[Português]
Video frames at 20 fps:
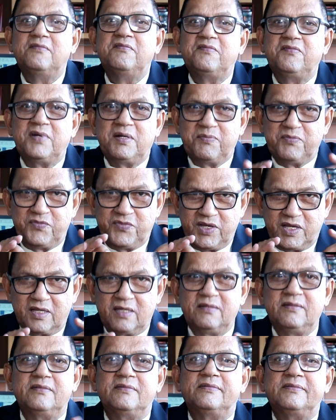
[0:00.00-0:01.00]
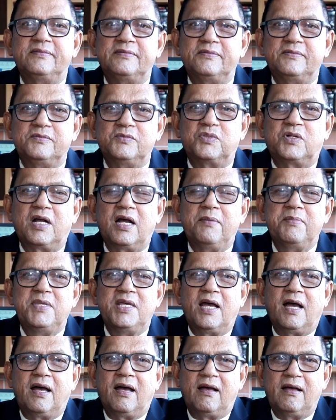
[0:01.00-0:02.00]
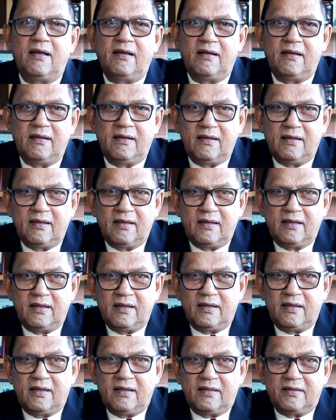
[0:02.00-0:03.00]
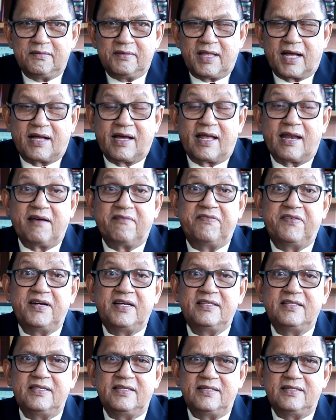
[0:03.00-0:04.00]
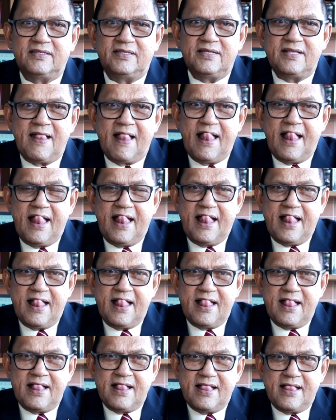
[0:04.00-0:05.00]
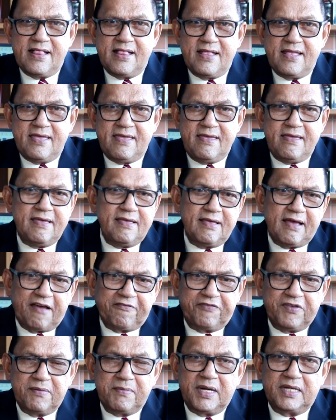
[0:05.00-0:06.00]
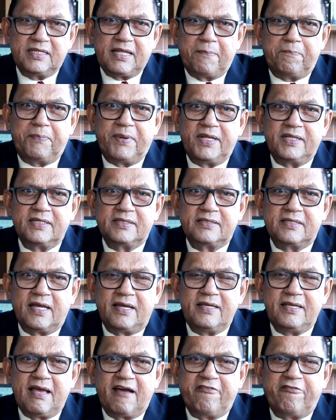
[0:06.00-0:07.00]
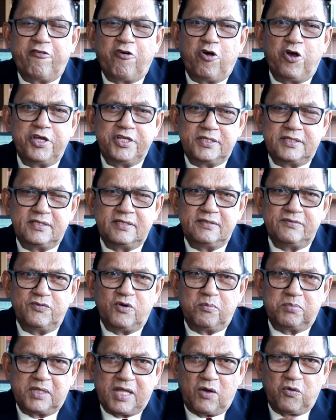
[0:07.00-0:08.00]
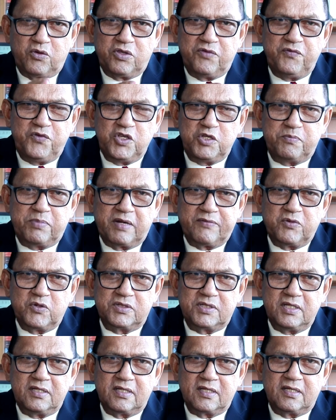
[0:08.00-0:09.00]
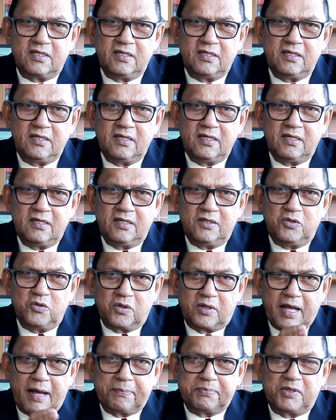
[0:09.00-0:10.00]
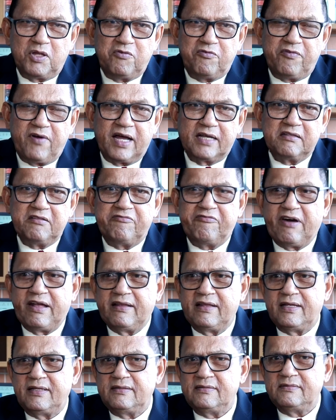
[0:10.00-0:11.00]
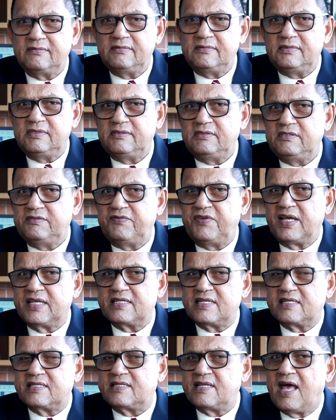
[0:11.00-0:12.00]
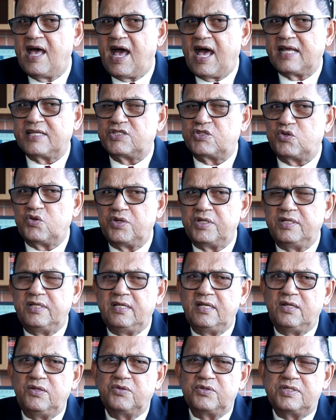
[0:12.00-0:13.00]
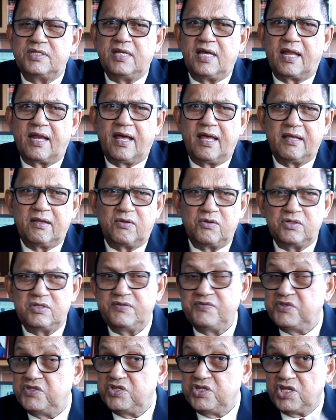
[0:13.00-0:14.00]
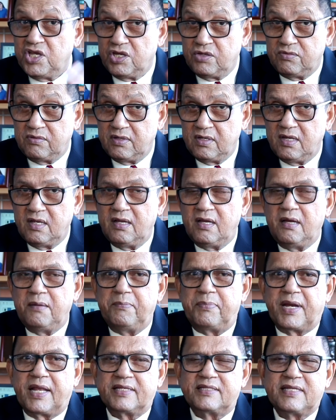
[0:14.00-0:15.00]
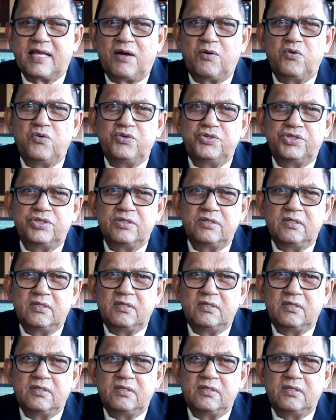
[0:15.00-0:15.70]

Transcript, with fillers: Vamos ver o caminhar da caravana. E afirmando apenas está aí a voz, vou botar o vídeo para vocês aqui, do capitão Wagner falando de diversas ações dele no Ceará, inclusive dinheiro para a saúde,